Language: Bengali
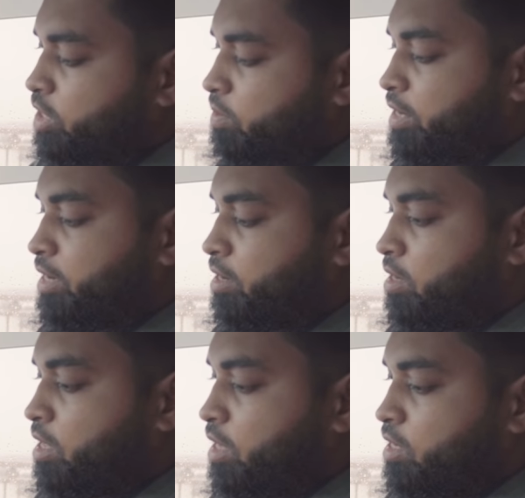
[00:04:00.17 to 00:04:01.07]
ঘুরাতে পারেন
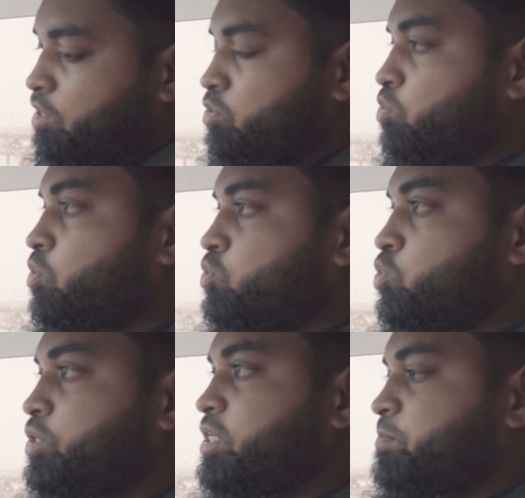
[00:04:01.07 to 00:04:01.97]
কিন্তু
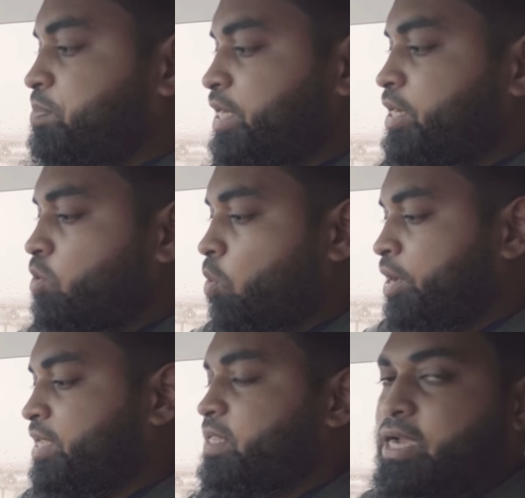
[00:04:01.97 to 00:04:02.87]
যদি স্পিড
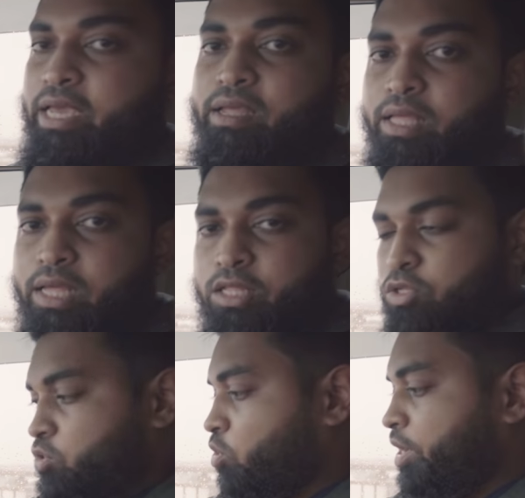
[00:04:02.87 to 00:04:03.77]
অনেক থাকে
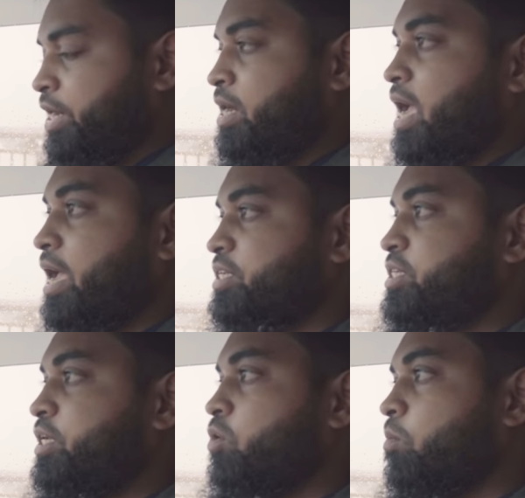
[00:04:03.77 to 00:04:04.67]
ধরেন
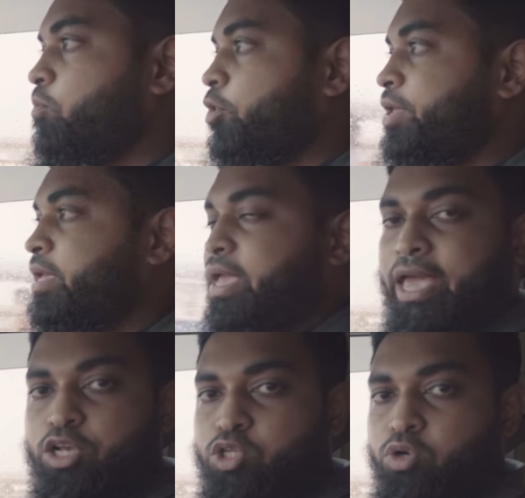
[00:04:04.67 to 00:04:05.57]
আশি নব্বই
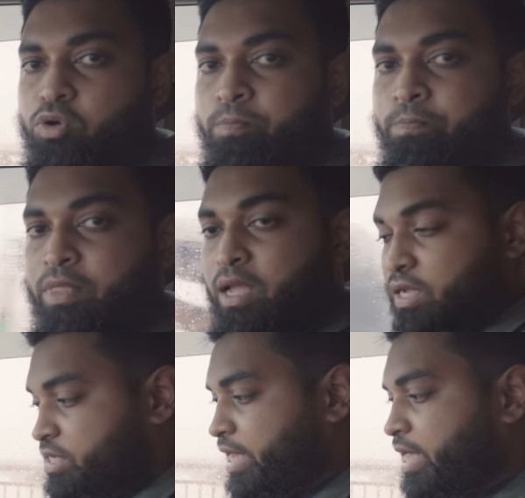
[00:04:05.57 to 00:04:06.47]
একশো
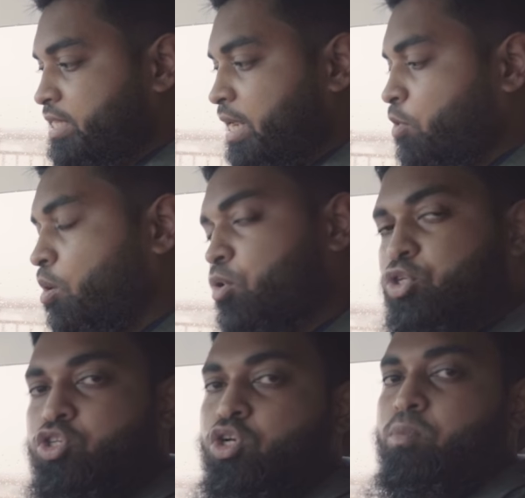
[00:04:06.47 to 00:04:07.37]
সেই ক্ষেত্রে আমি
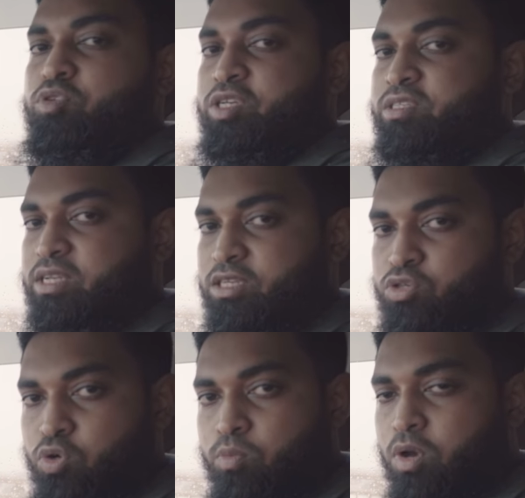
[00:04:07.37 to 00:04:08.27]
অবশ্যই অবশ্যই
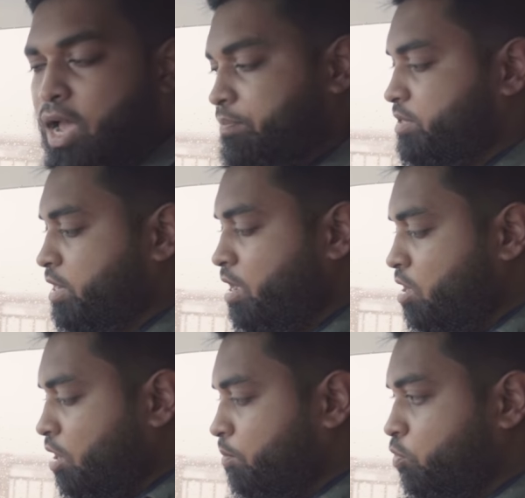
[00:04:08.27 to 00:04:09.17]
সাজেস্ট করব আপনারা
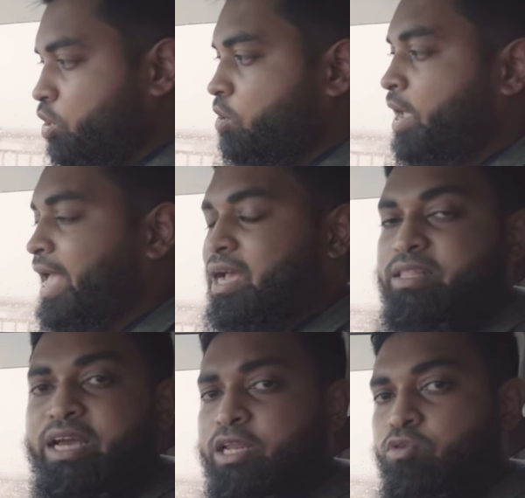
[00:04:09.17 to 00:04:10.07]
ভুলেও এক
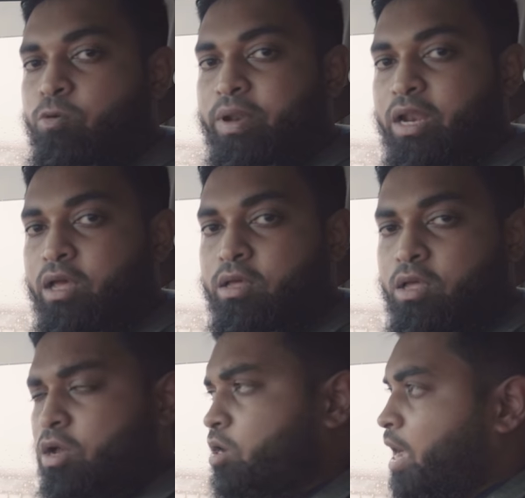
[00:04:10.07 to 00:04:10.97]
হাতে গাড়ি ধরবেন না
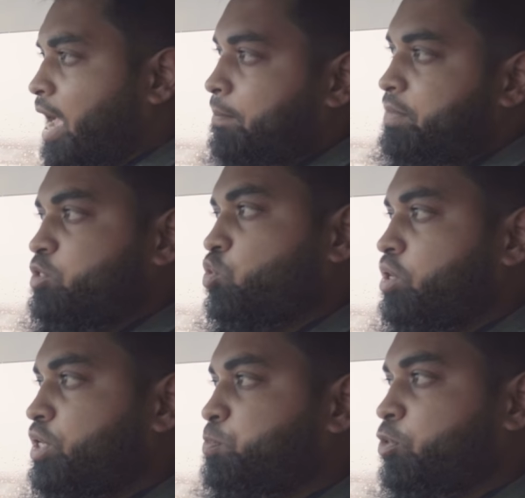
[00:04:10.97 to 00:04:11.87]
আপনি
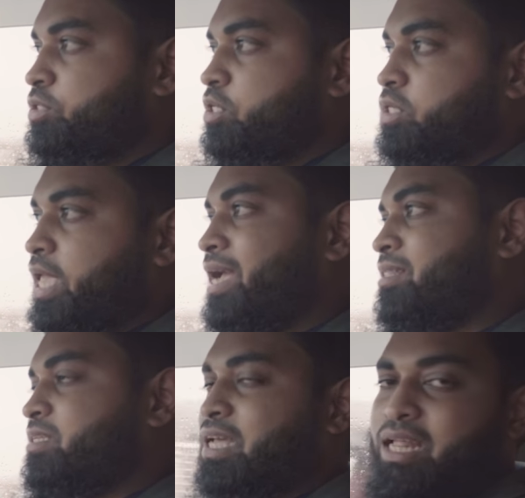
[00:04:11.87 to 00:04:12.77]
চল্লিশ পঞ্চাশ এক
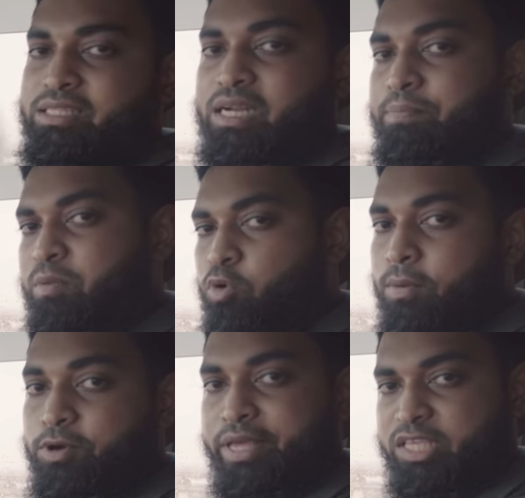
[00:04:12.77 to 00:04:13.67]
হাতে চালাচ্ছেন আপনি
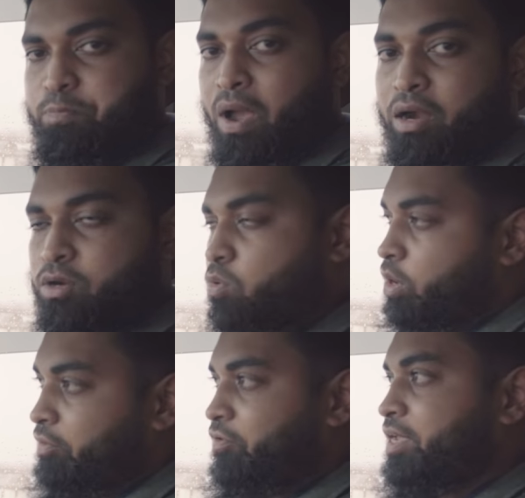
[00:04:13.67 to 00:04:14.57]
মোটামুটি এক্সপার্ট
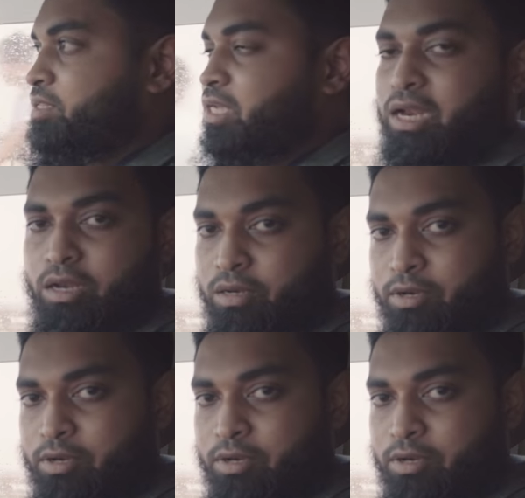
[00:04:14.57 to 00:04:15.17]
ওকে ফাইন চালান